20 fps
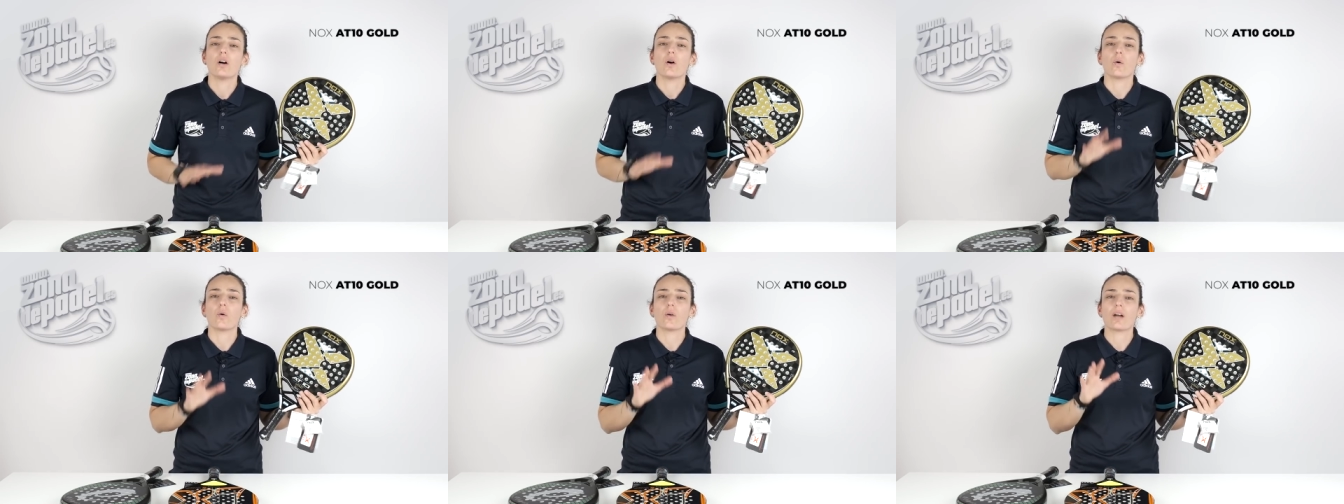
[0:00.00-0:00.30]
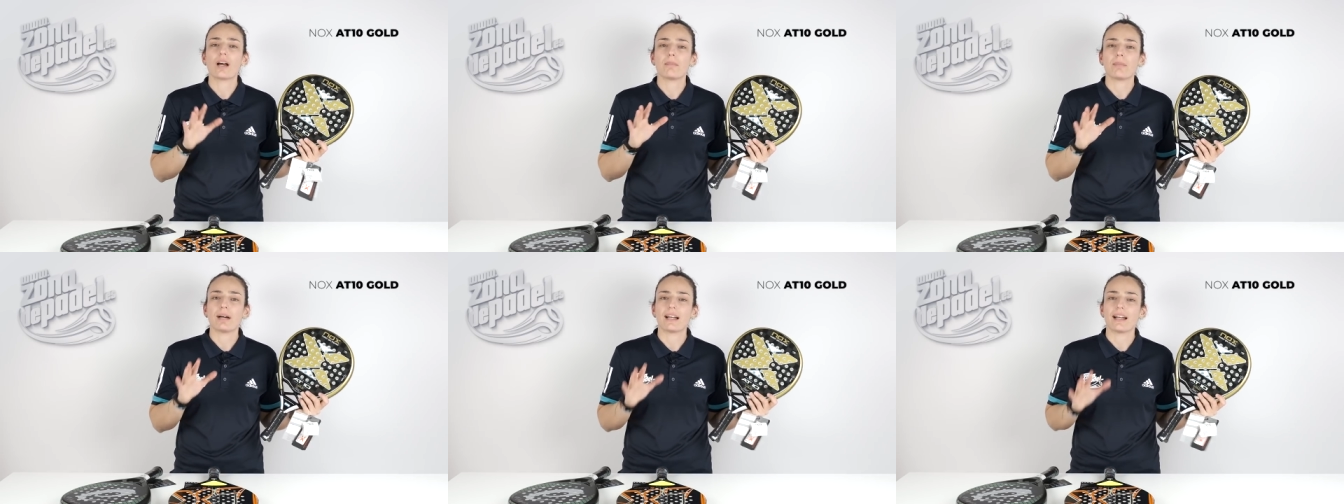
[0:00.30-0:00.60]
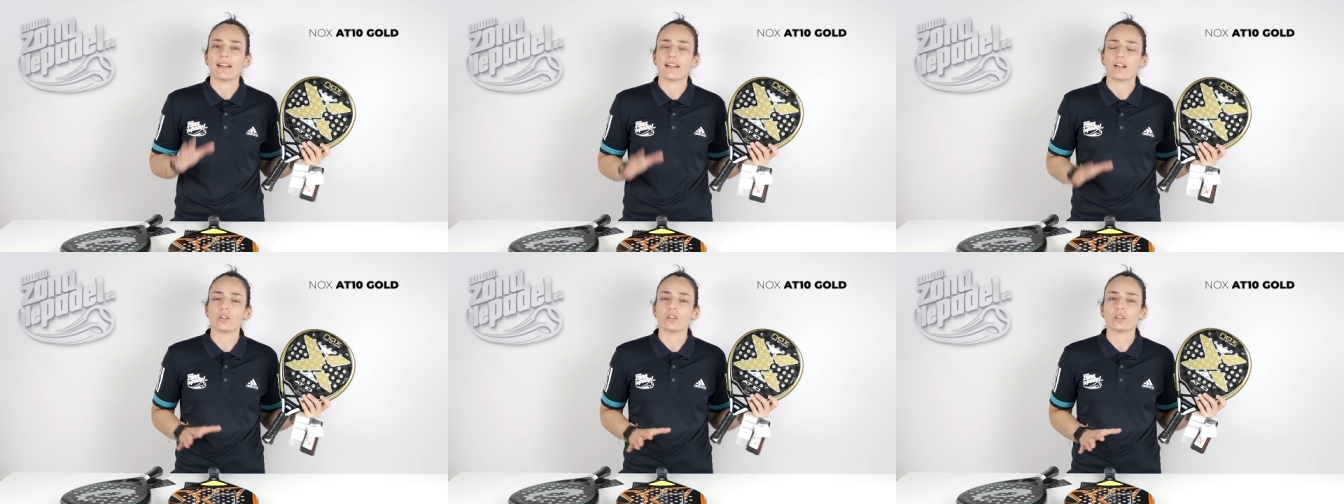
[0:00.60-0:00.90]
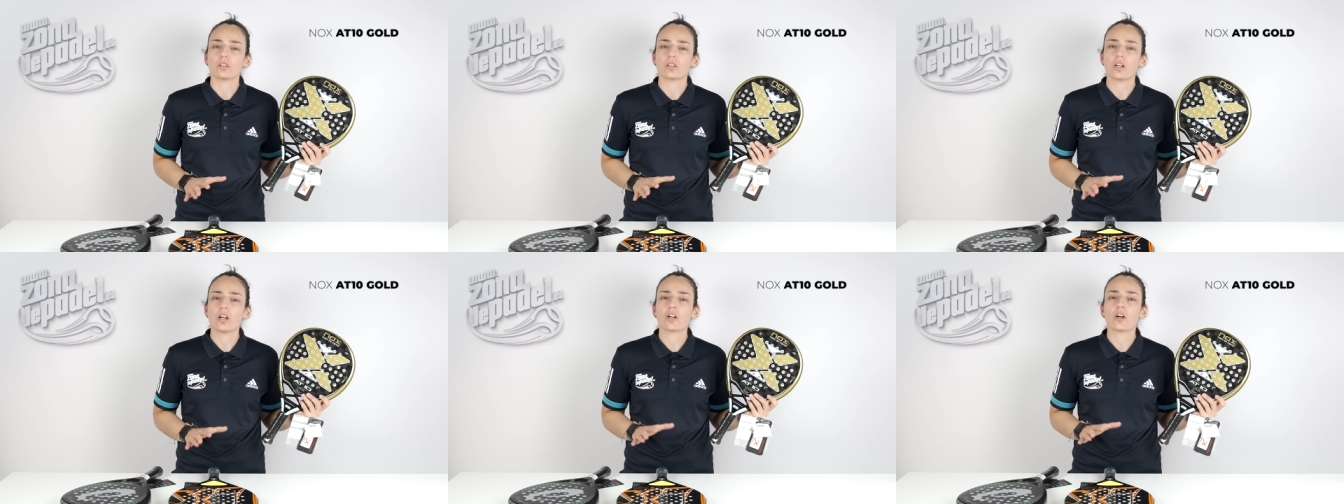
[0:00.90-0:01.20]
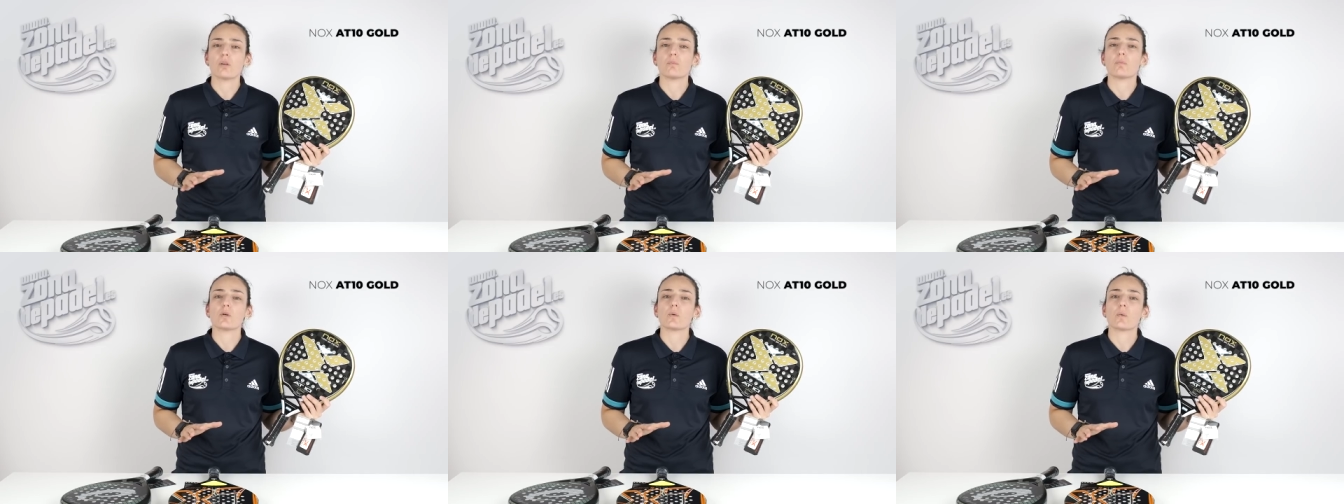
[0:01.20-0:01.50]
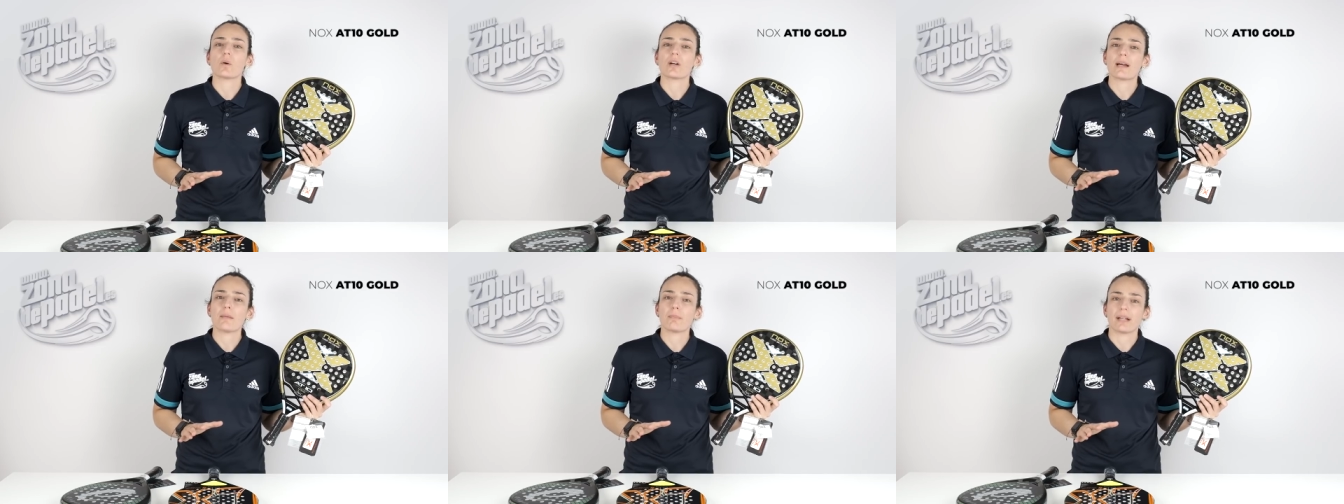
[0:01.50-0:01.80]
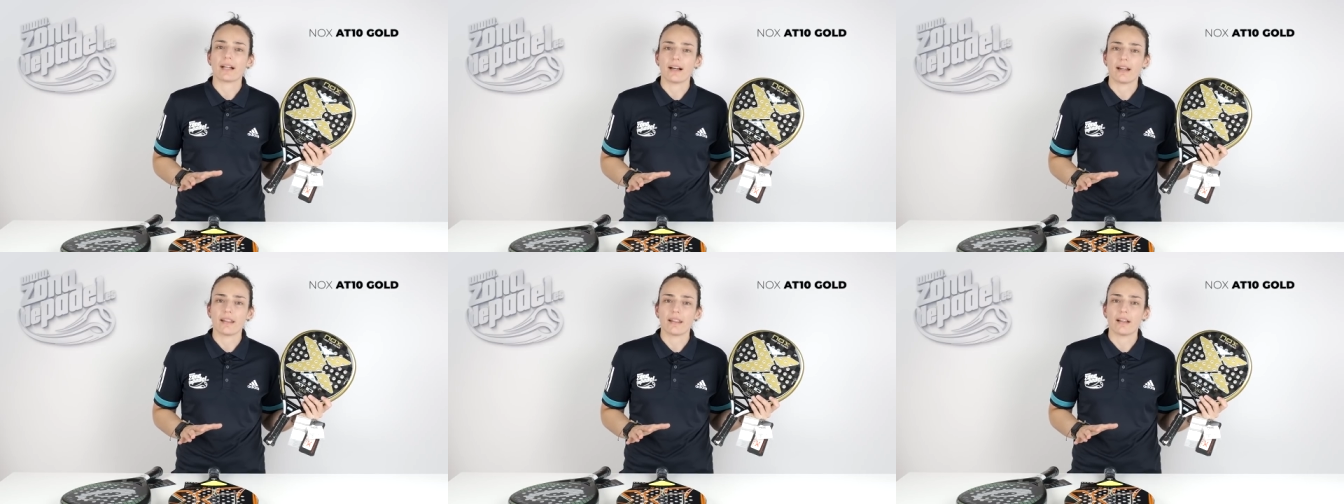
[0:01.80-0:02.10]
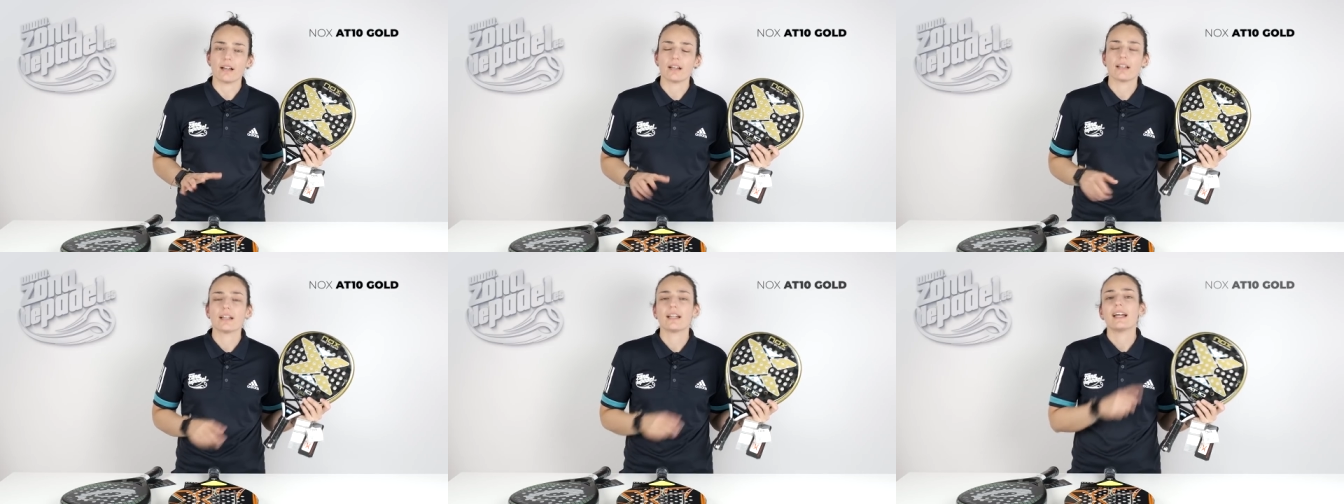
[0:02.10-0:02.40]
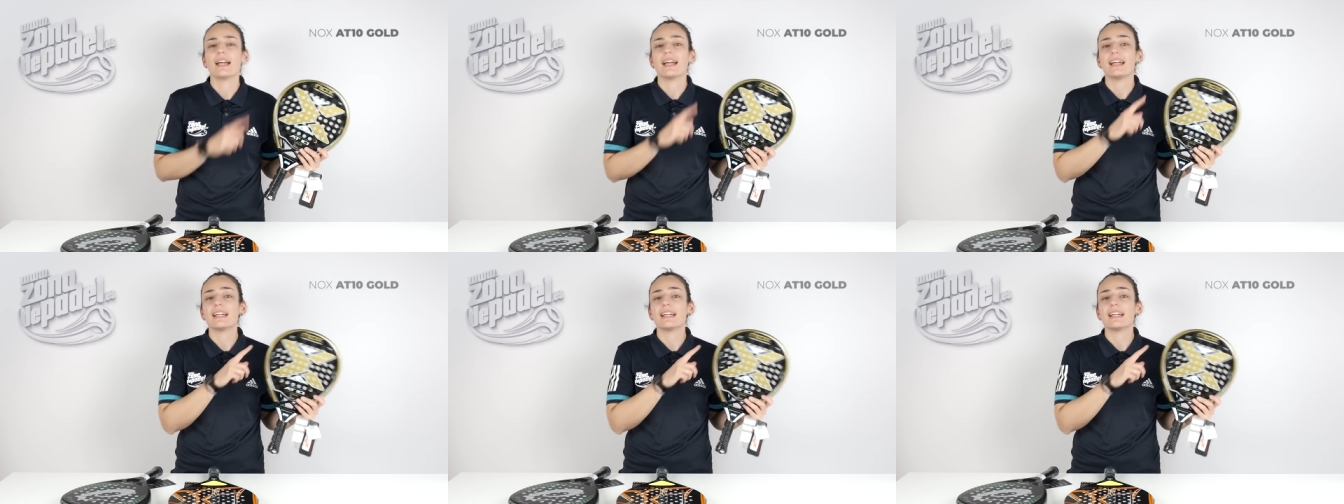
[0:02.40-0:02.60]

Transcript: una pala de control con muy buena pegada,